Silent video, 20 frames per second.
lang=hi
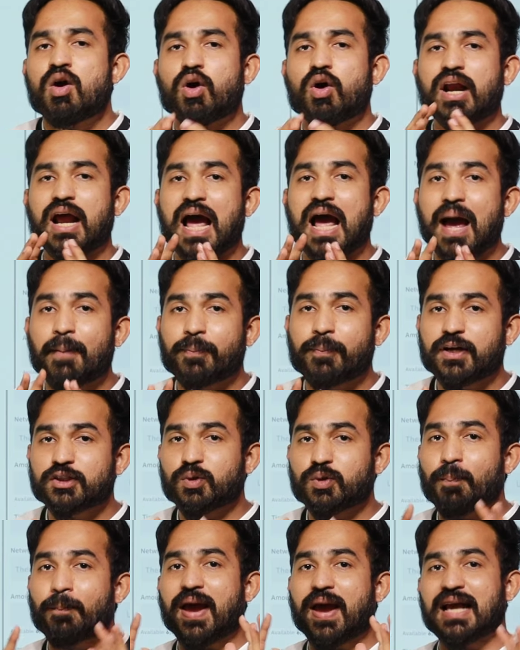और आपका
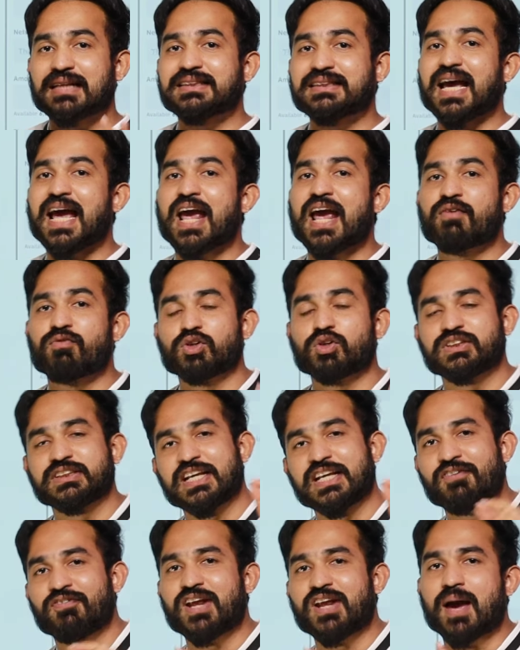जो पैसा है वो
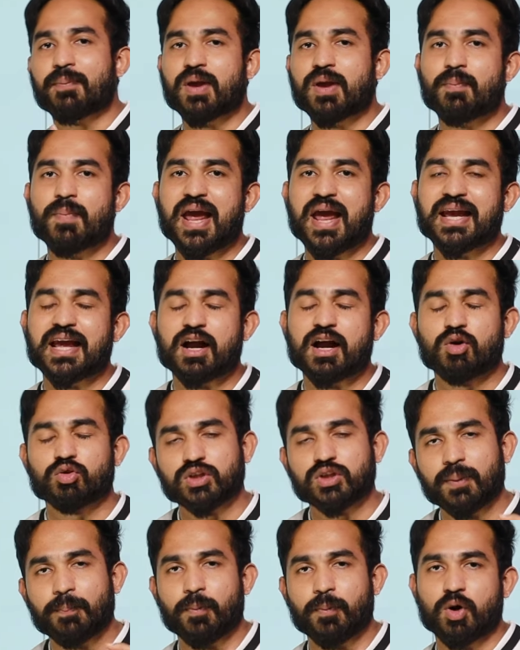सेफली आपके बैंक
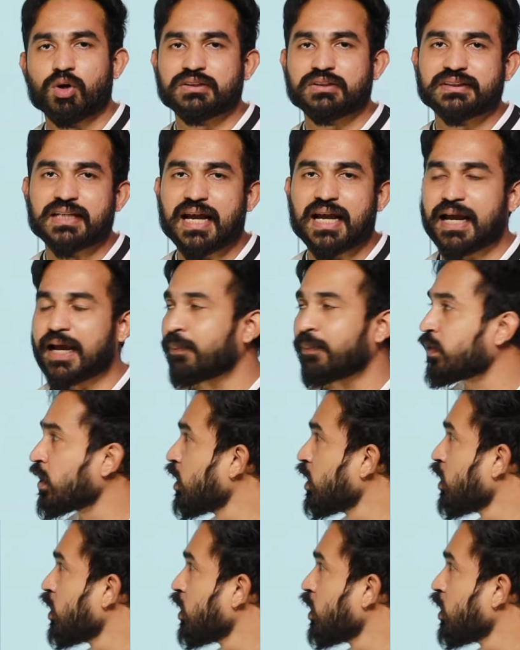अकाउंट तक पहुंच जाएगा